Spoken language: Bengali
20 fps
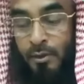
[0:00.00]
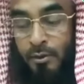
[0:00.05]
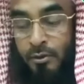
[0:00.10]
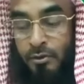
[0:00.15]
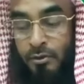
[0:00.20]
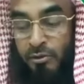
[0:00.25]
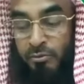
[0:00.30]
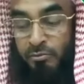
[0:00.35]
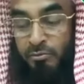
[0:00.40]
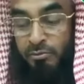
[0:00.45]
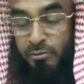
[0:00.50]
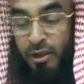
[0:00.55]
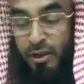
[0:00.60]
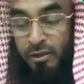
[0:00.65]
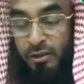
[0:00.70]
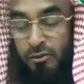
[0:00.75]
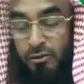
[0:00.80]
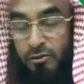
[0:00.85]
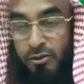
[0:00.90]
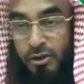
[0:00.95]

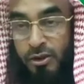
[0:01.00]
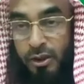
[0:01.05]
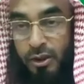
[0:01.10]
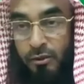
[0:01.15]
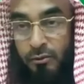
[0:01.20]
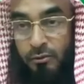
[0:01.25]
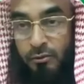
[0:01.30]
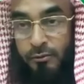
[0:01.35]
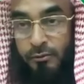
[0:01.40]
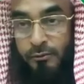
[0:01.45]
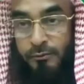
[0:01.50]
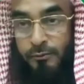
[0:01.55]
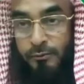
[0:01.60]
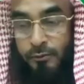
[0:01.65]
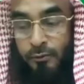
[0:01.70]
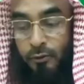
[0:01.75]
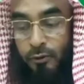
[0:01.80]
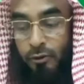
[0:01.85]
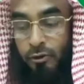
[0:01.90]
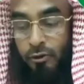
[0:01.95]
সম্মিলিত চাও
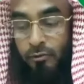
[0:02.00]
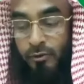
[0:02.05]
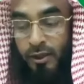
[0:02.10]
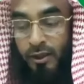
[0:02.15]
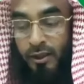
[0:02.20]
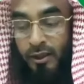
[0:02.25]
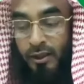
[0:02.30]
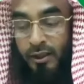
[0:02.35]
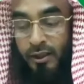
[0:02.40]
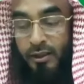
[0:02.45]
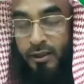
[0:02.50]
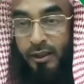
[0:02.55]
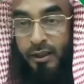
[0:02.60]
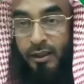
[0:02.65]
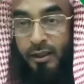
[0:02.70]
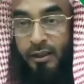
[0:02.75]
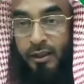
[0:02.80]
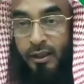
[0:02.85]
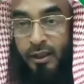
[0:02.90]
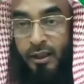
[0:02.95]
অথবা একা
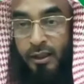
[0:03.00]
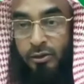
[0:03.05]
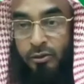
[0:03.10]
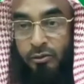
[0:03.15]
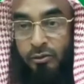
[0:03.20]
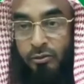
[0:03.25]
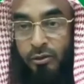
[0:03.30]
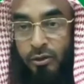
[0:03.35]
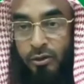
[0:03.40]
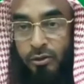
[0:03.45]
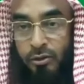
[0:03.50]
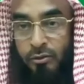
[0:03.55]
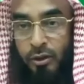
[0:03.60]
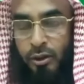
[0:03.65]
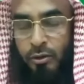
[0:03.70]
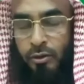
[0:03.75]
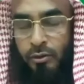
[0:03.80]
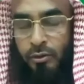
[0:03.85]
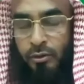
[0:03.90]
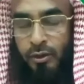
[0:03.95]
একা হাত তুলে
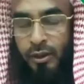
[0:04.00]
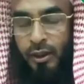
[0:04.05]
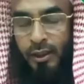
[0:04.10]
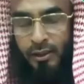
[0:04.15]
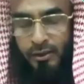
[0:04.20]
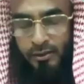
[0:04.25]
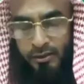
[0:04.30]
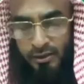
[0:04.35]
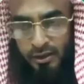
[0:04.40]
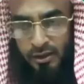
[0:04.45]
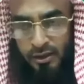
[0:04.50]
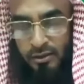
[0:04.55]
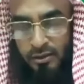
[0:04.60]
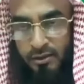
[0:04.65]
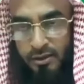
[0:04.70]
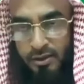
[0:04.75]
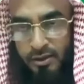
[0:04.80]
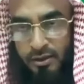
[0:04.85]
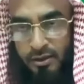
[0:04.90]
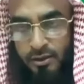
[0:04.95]
দোয়া করে একটি
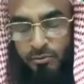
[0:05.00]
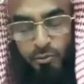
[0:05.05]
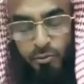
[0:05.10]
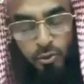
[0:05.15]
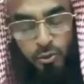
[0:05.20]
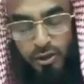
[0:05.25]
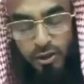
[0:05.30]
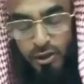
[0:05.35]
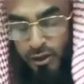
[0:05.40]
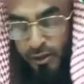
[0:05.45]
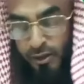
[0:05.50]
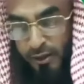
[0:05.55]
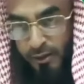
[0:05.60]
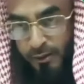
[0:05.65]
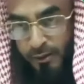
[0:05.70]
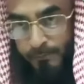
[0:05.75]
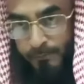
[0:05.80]
হাদিস আছে মোটেই নেই